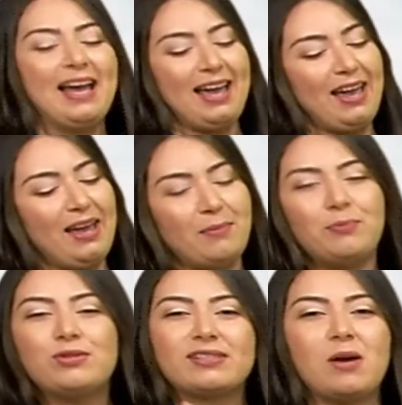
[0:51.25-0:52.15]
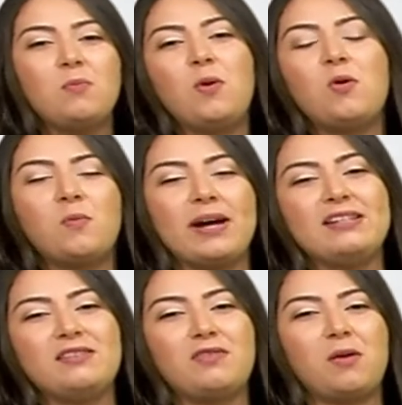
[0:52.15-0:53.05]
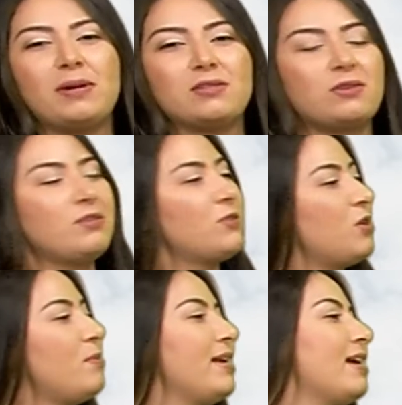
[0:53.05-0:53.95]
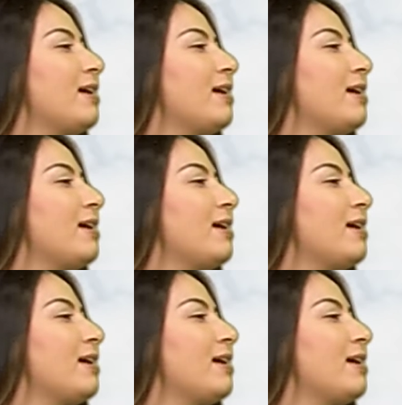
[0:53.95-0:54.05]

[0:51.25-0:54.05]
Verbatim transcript: é, buscar um pouco mais de informações sobre